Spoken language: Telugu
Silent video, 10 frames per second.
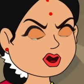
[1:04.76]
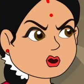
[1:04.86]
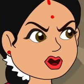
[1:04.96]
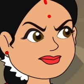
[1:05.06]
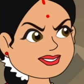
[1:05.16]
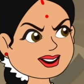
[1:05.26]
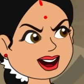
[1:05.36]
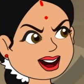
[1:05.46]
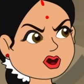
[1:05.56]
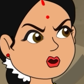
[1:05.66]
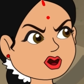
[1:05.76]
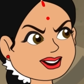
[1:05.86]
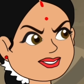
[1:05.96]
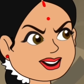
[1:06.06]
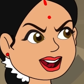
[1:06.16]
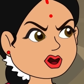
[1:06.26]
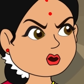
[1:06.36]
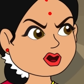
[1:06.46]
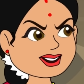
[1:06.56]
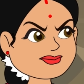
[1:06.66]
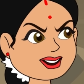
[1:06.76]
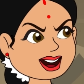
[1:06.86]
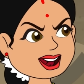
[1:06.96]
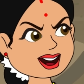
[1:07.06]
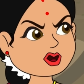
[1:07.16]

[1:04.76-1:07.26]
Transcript: నోరు ముయ్యవే దరిద్రపుగొట్టుదానా